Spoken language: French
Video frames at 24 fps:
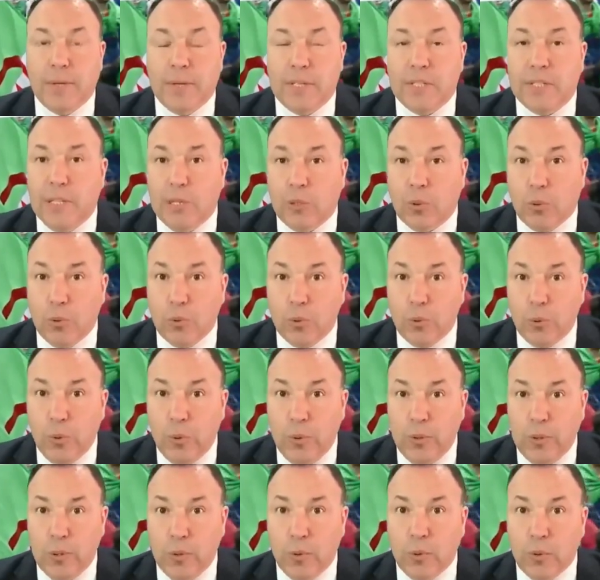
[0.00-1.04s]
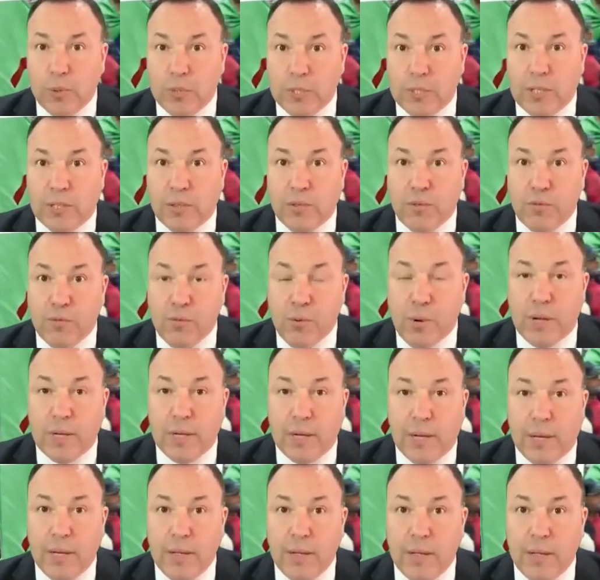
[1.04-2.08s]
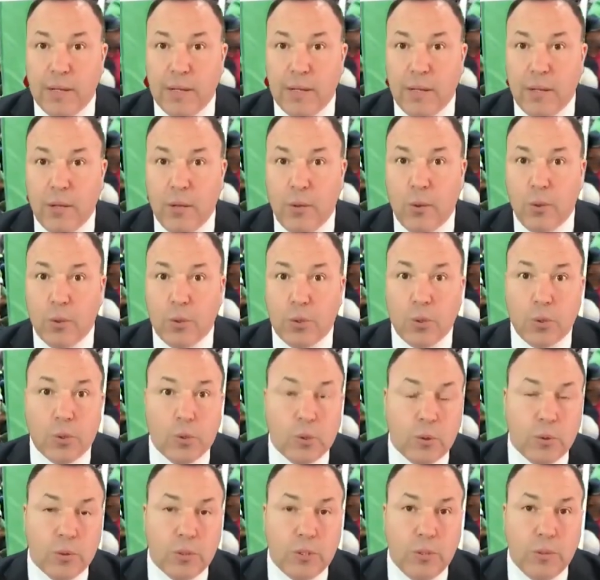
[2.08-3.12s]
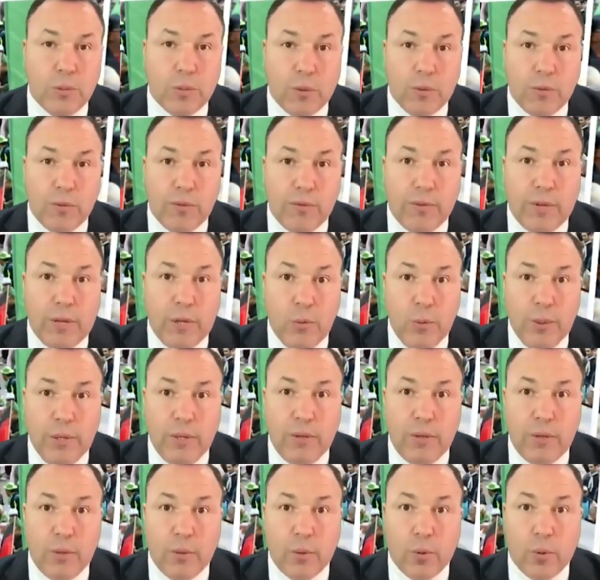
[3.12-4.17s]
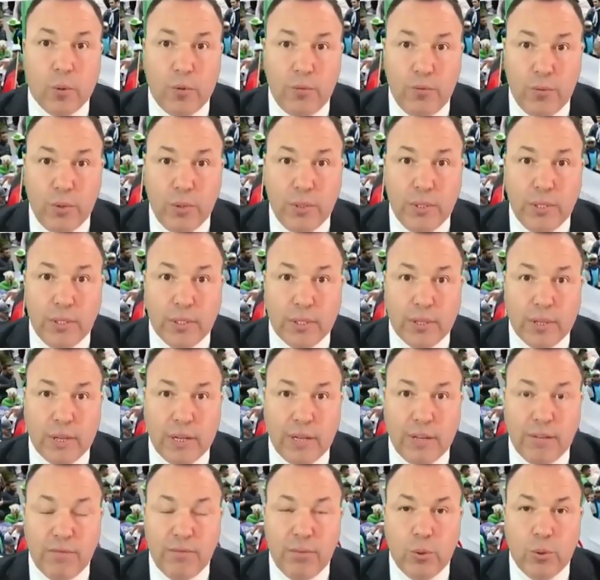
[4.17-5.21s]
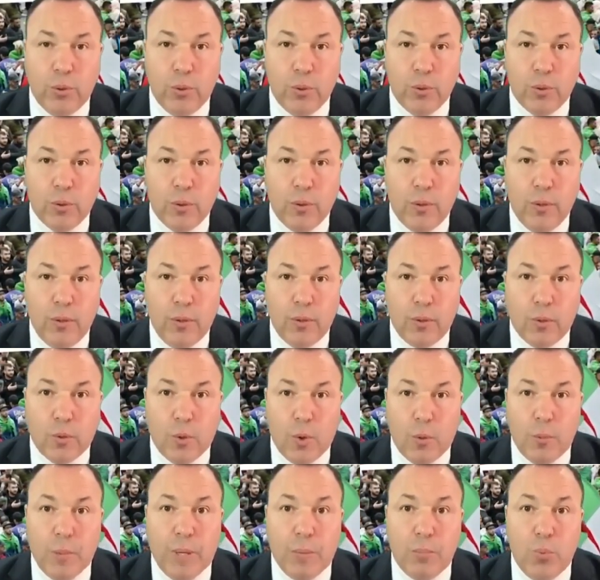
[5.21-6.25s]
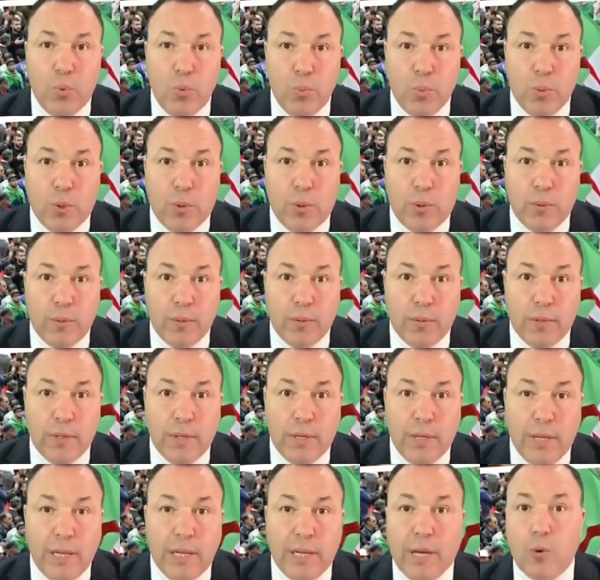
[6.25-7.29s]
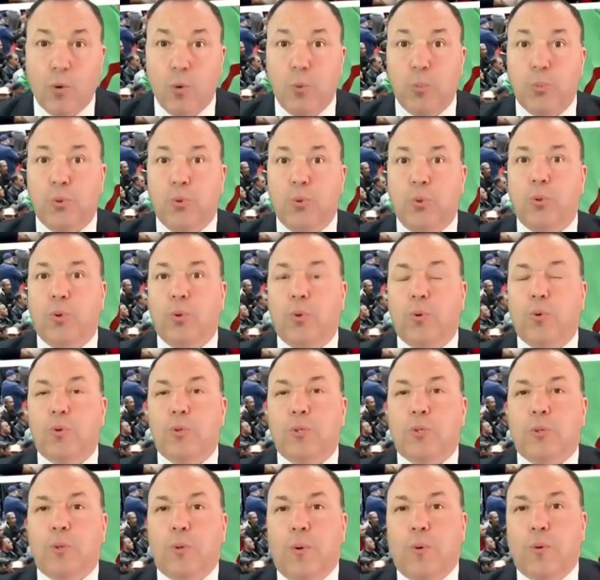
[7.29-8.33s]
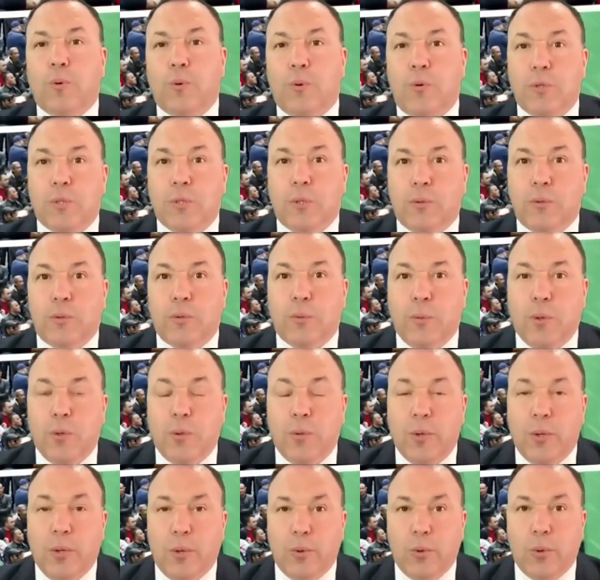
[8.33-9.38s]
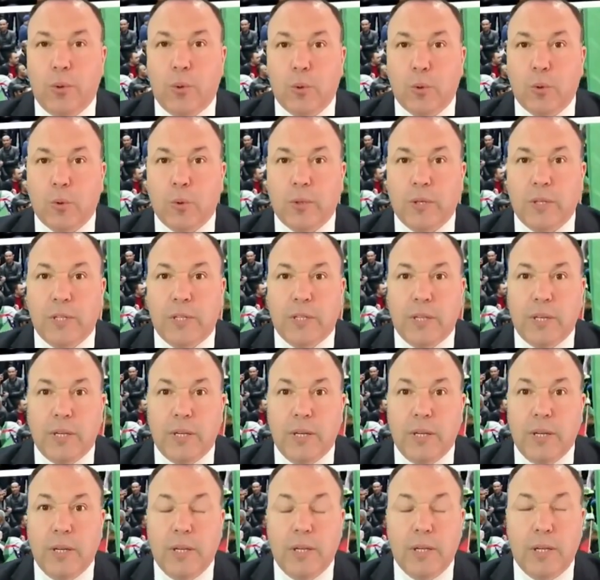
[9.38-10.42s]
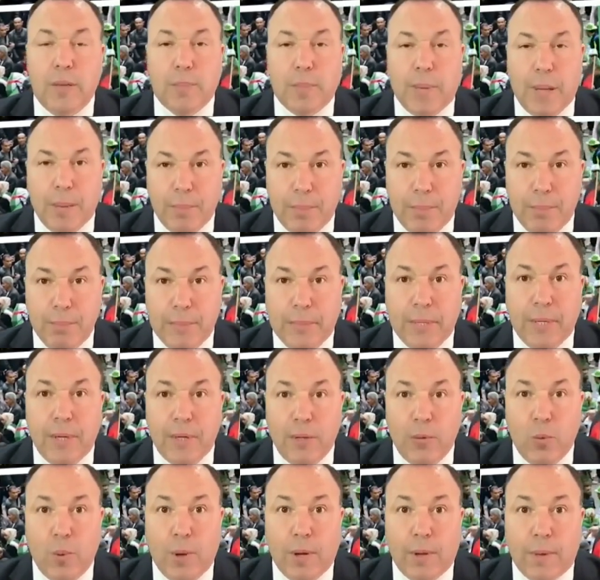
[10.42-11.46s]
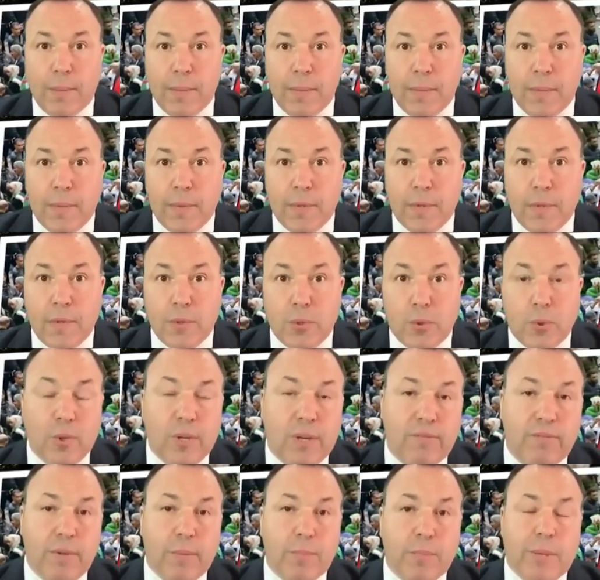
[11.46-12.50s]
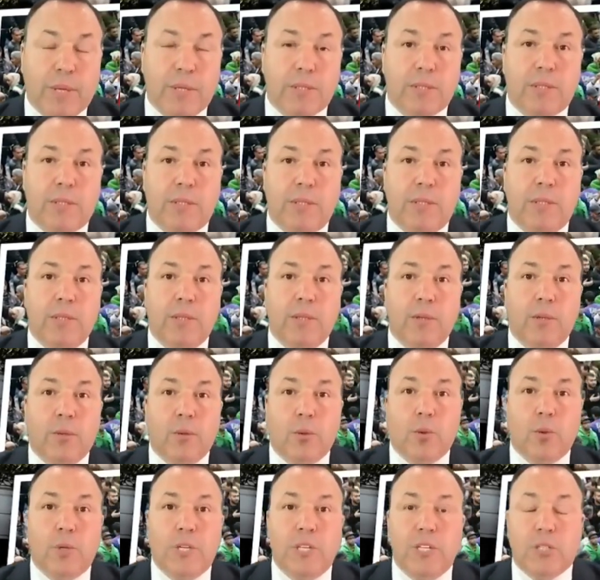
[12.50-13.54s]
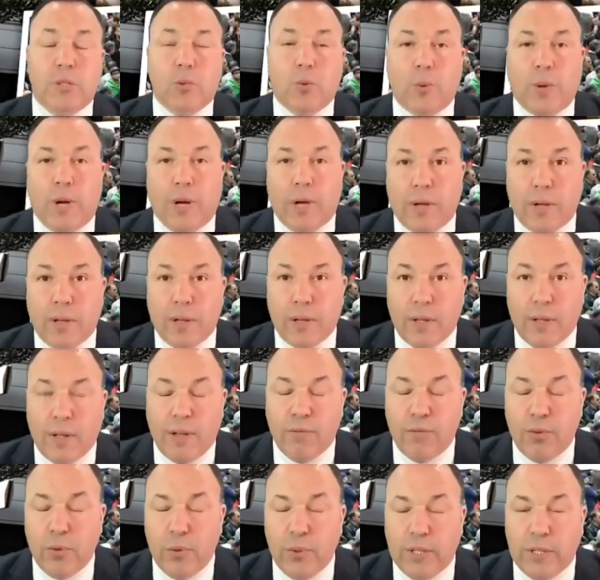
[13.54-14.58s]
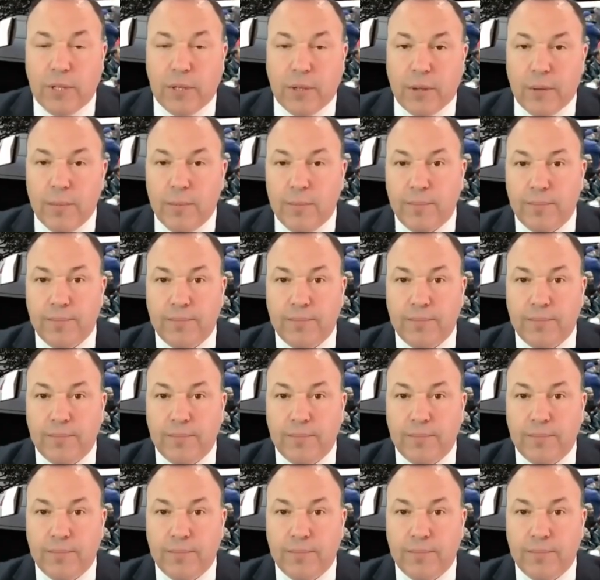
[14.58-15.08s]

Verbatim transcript: Et s'il continue dans cette voie-là, ce sentiment va lui revenir à la figure comme un boomerang et la rupture au, consentement de l'autorité n'est pas bien loin. Cela fait partie de l'histoire à venir.